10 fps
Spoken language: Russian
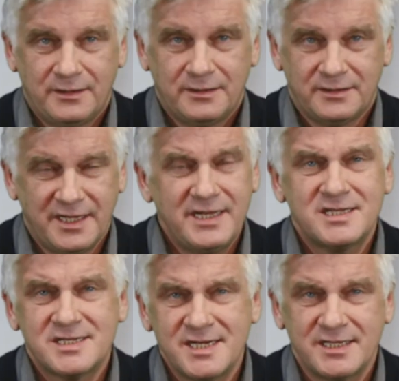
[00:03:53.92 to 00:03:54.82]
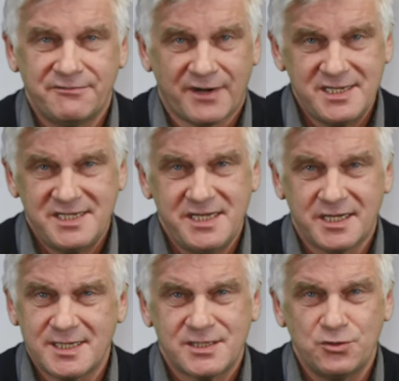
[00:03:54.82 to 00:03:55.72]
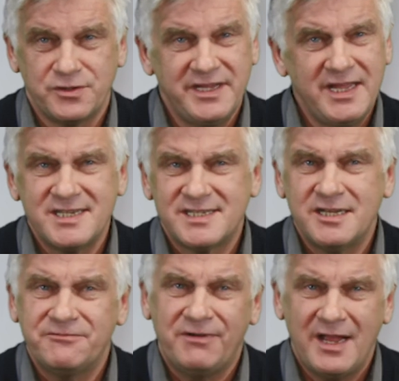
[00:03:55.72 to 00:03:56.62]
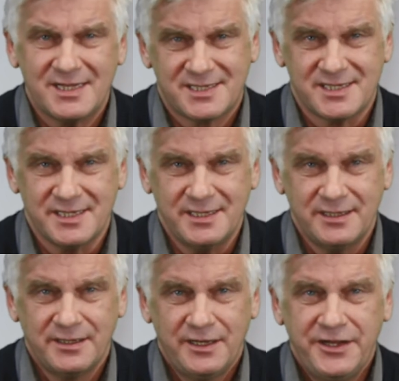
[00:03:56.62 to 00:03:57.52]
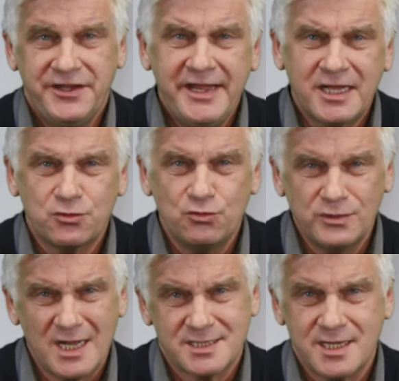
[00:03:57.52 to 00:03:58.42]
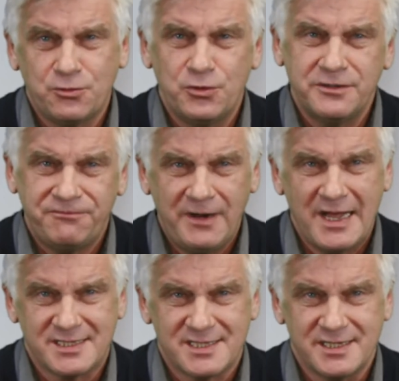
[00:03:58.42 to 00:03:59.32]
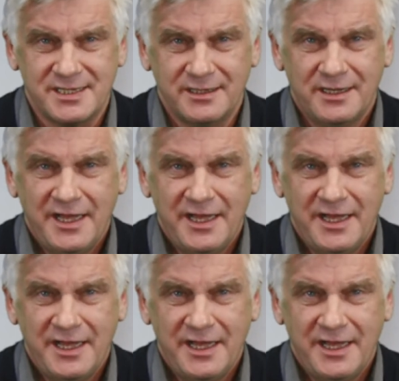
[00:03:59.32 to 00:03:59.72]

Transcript: Да и цены в России растут не из-за инфляции. Нет у нас такой инфляции.